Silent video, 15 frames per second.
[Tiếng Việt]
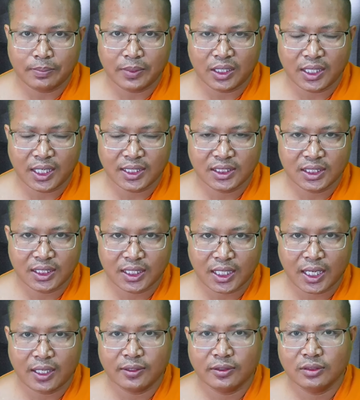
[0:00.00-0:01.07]

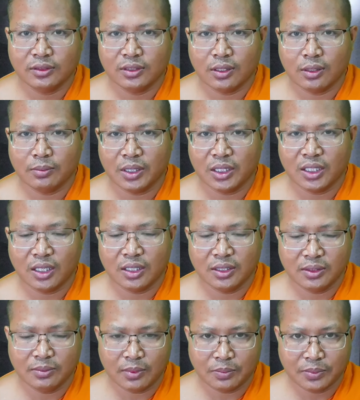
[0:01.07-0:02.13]
Panasaka còn ông bày đo
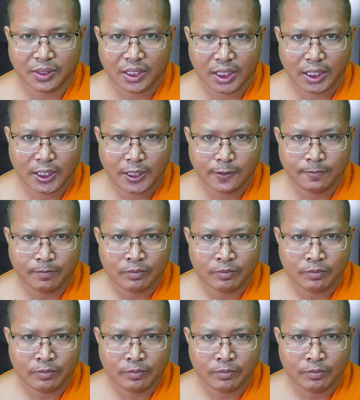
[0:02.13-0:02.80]
lên mà thấy